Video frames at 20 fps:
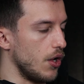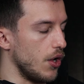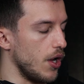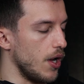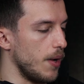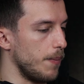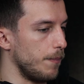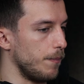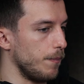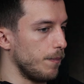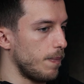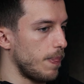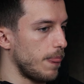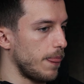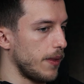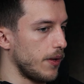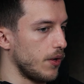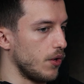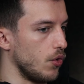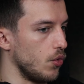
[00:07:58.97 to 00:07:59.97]
Ähm,
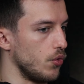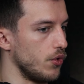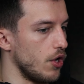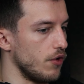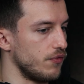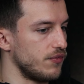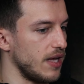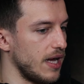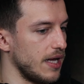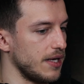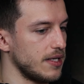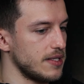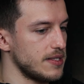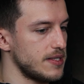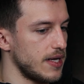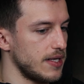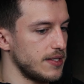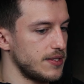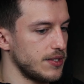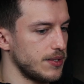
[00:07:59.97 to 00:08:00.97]
und auf der anderen
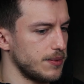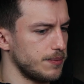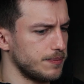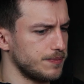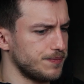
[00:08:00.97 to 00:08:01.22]
Seite